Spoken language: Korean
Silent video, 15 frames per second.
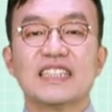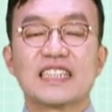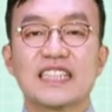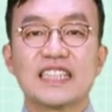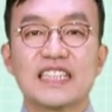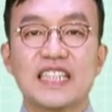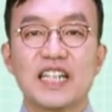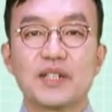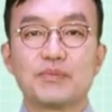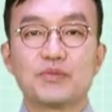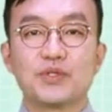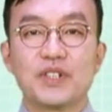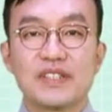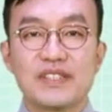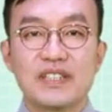근데
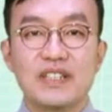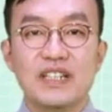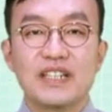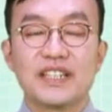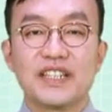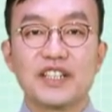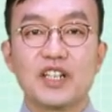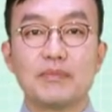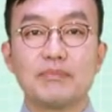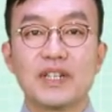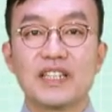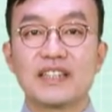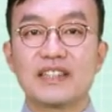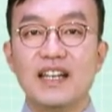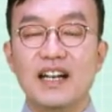무엇을?
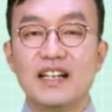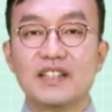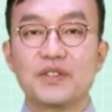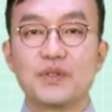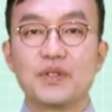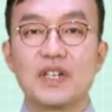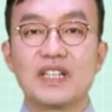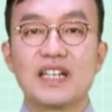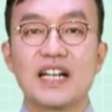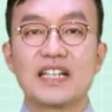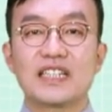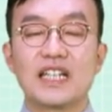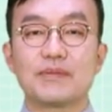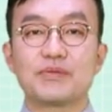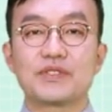이것만 딱 뒤에다
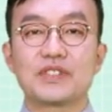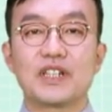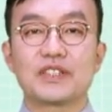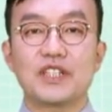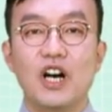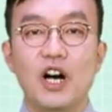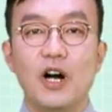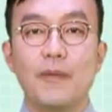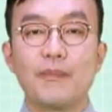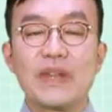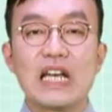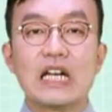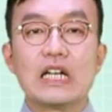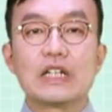갖다 붙여서